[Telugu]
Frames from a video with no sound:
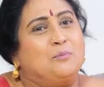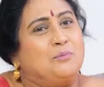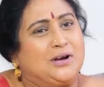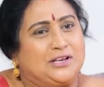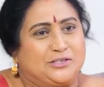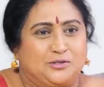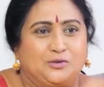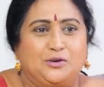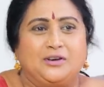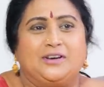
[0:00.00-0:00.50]

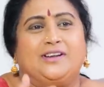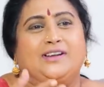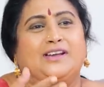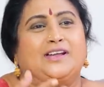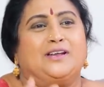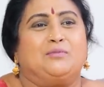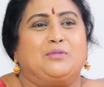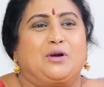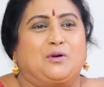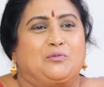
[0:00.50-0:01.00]
మధ్యలో నేను
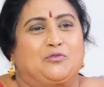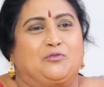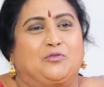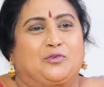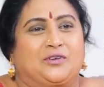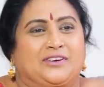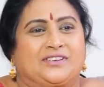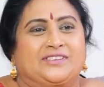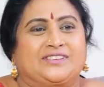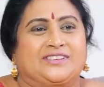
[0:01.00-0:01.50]
లేను బాబు
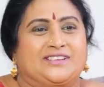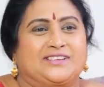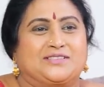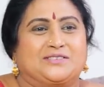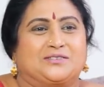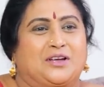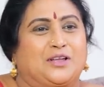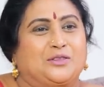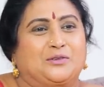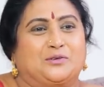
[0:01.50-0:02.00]
ఫోర్టీన్ ఇయర్స్
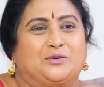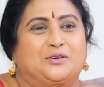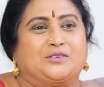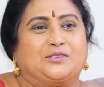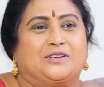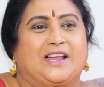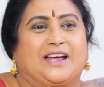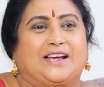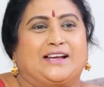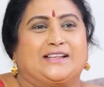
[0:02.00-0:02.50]

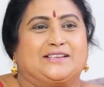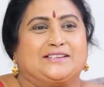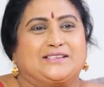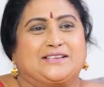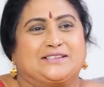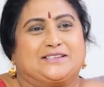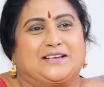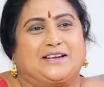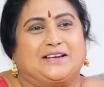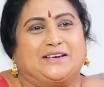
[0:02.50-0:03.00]
లెక్క
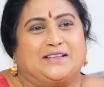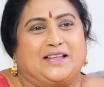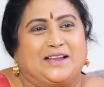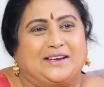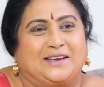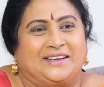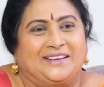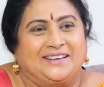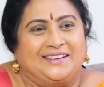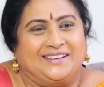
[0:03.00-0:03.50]
తీసేసేయండి
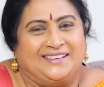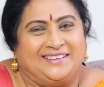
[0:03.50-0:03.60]
దాన్ని